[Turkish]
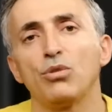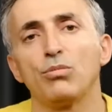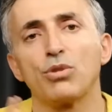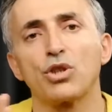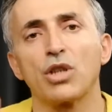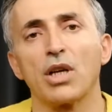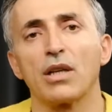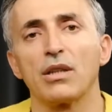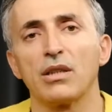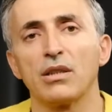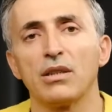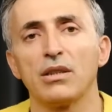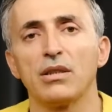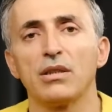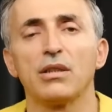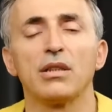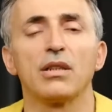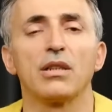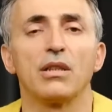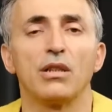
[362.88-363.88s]

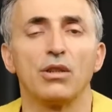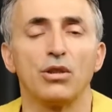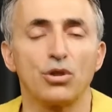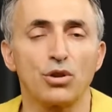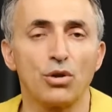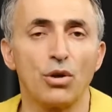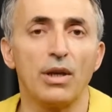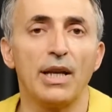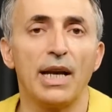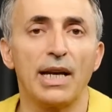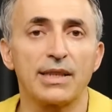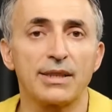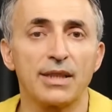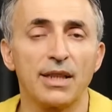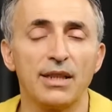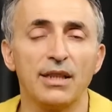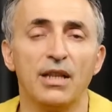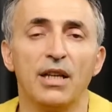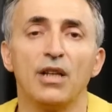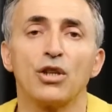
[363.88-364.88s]
yumuşaklığını
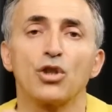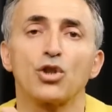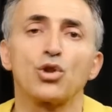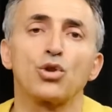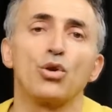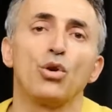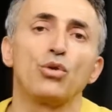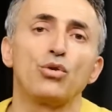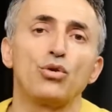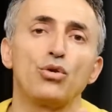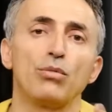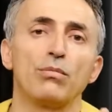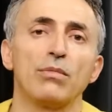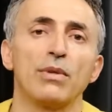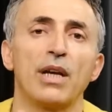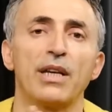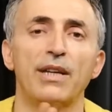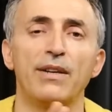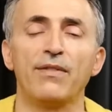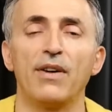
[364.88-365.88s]
söylerken
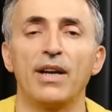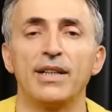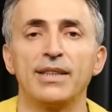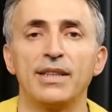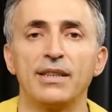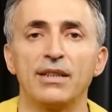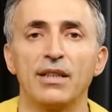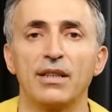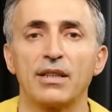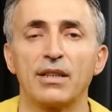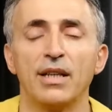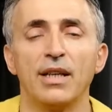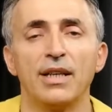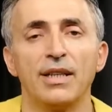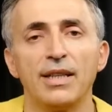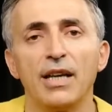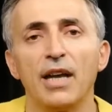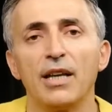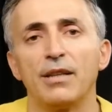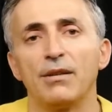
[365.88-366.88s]
sodyumla ifade edilir.
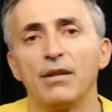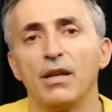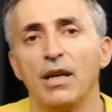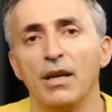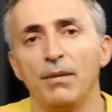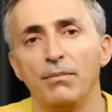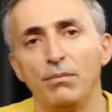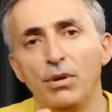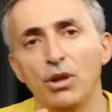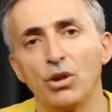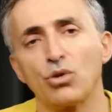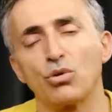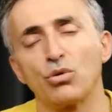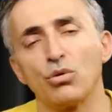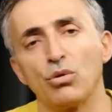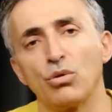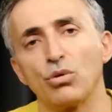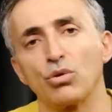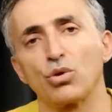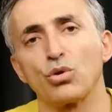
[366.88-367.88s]
Yani bir
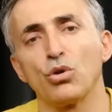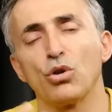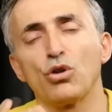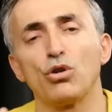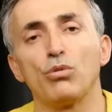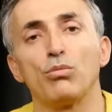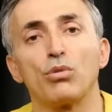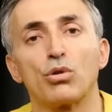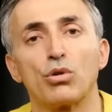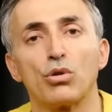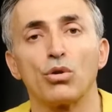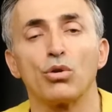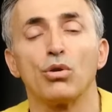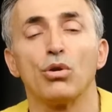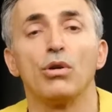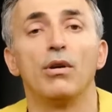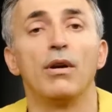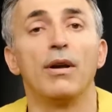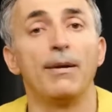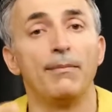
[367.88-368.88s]
suyun sodyum
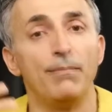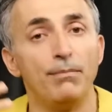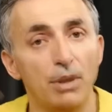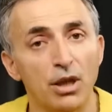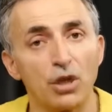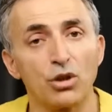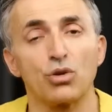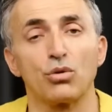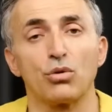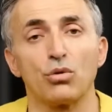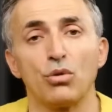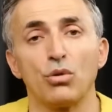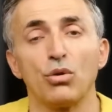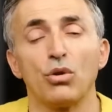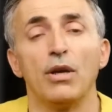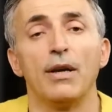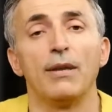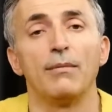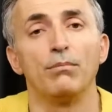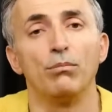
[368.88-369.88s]
bir suyun
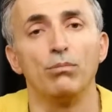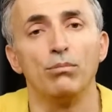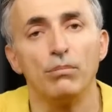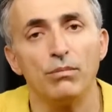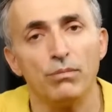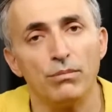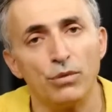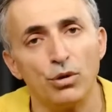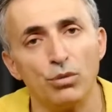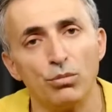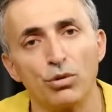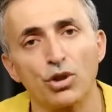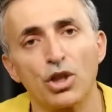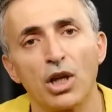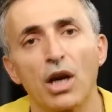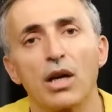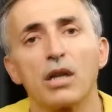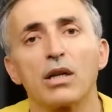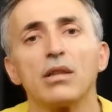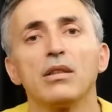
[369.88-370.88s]

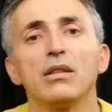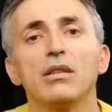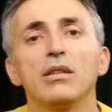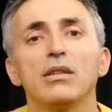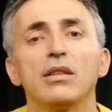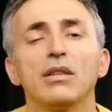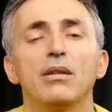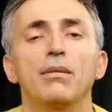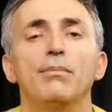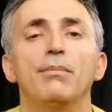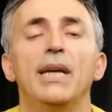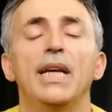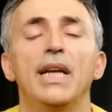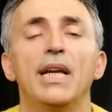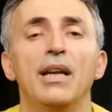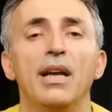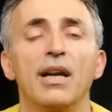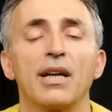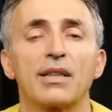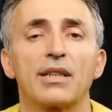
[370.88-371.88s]
yumuşaklığını
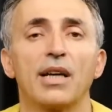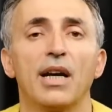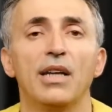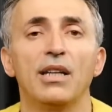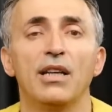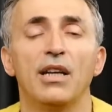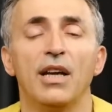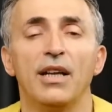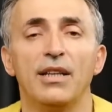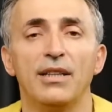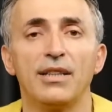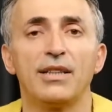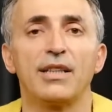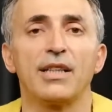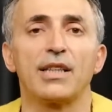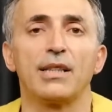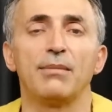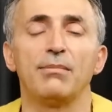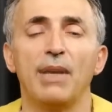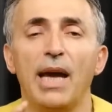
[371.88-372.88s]
belirlerken
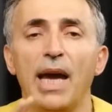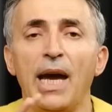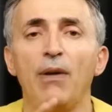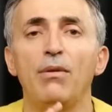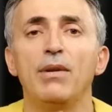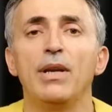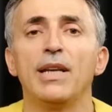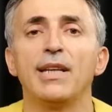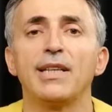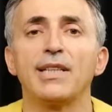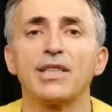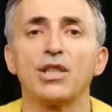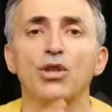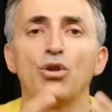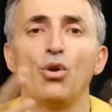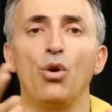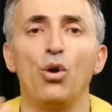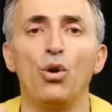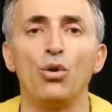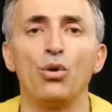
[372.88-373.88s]
nitekim
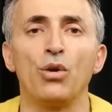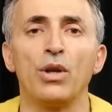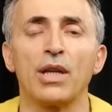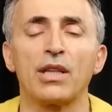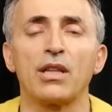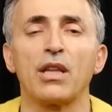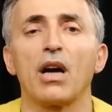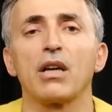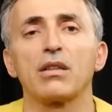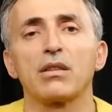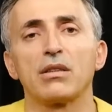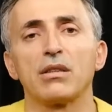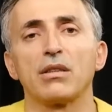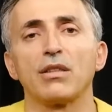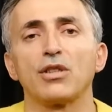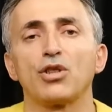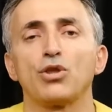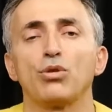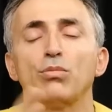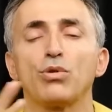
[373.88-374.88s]
evlerinizin önüne
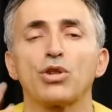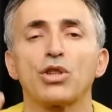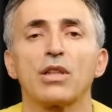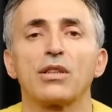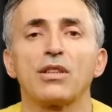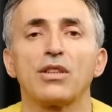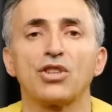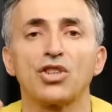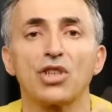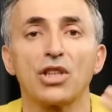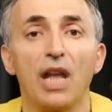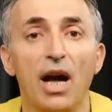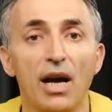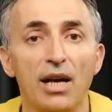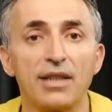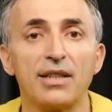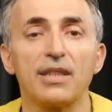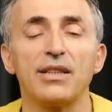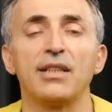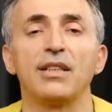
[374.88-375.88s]
taktığınız
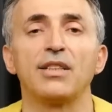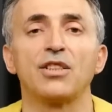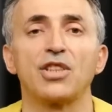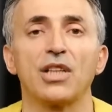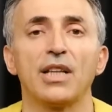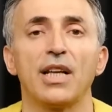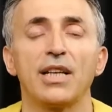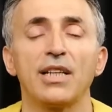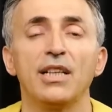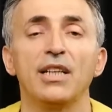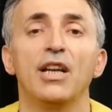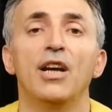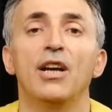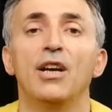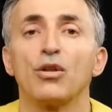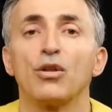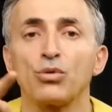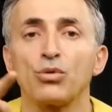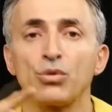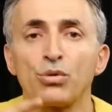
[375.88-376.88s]
yumuşatıcılar dediğiniz şeylerin
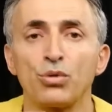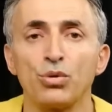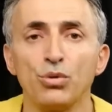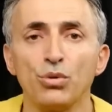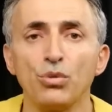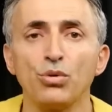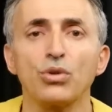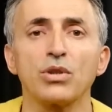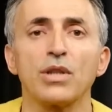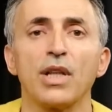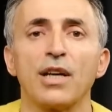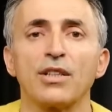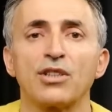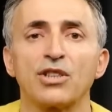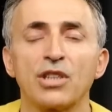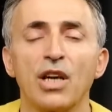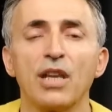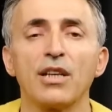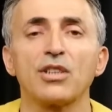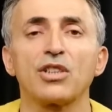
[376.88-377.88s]
tuzla
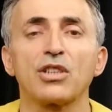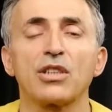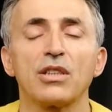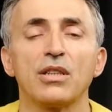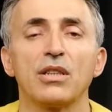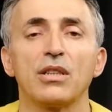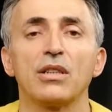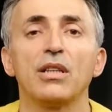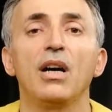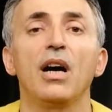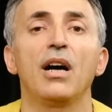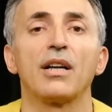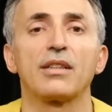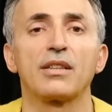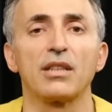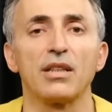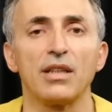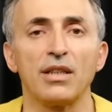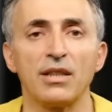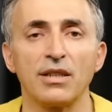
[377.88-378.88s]
çalıştığını
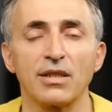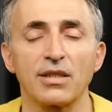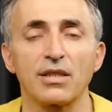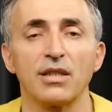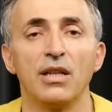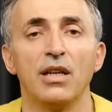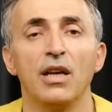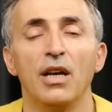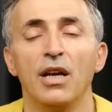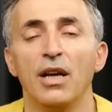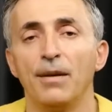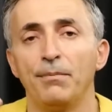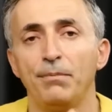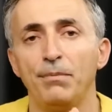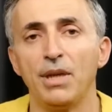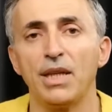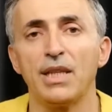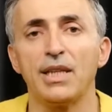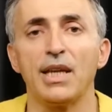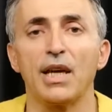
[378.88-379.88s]
hatırlayınız.
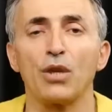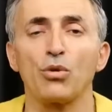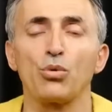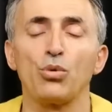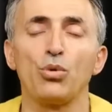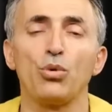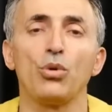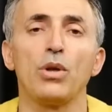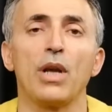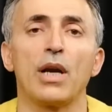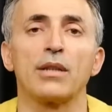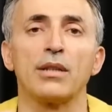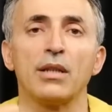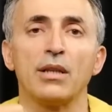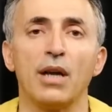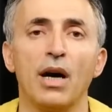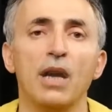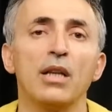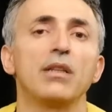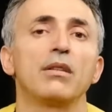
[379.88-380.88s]
Bir diğer
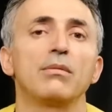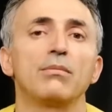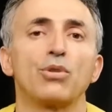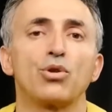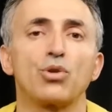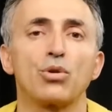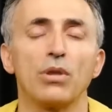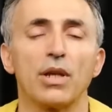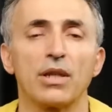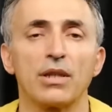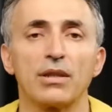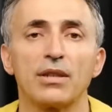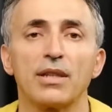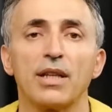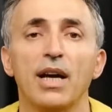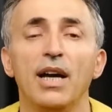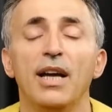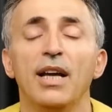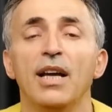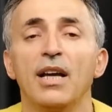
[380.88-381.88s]
kuyulardan alınmış sularında
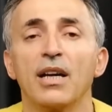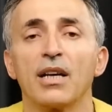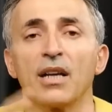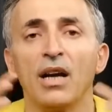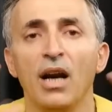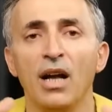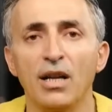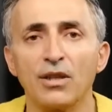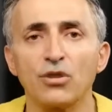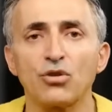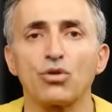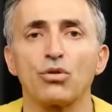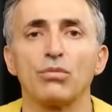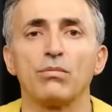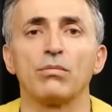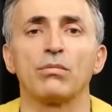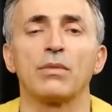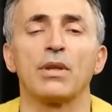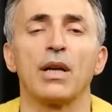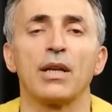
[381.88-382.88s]
da
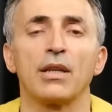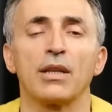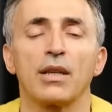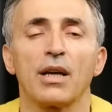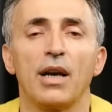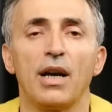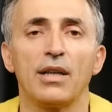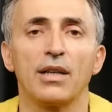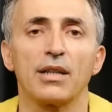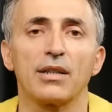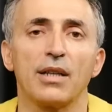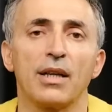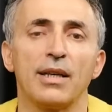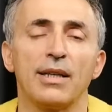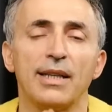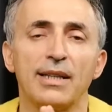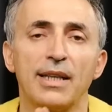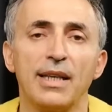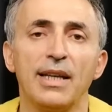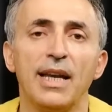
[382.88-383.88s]
kalsiyumdan kaynaklanan
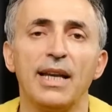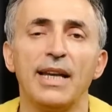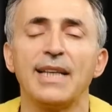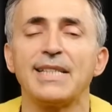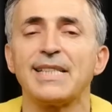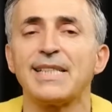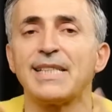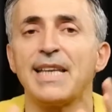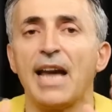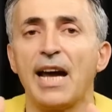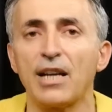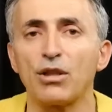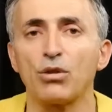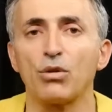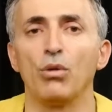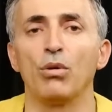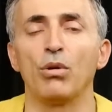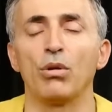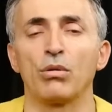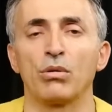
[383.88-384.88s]
nedenlerle sert
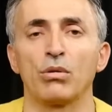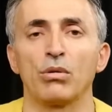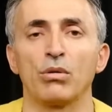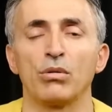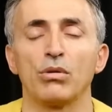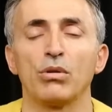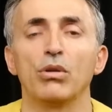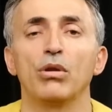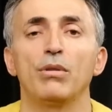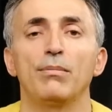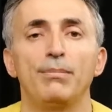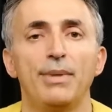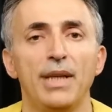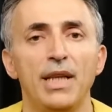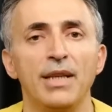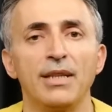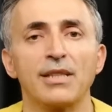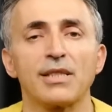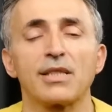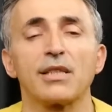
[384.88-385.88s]
olduğunu
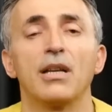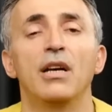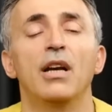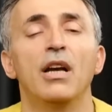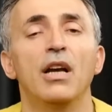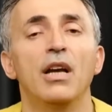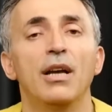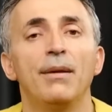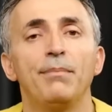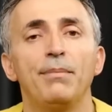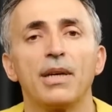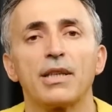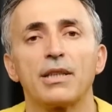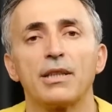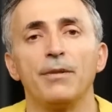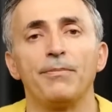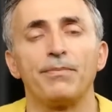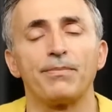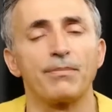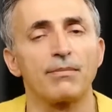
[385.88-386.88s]
biliniz.
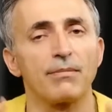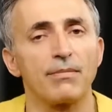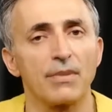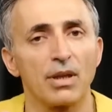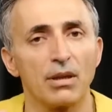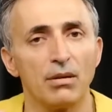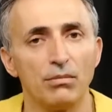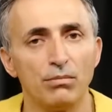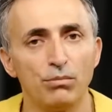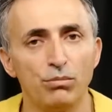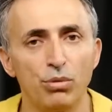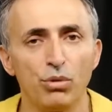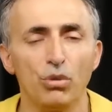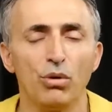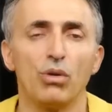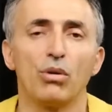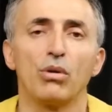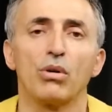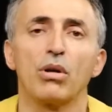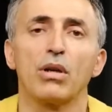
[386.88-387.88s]
Peki bu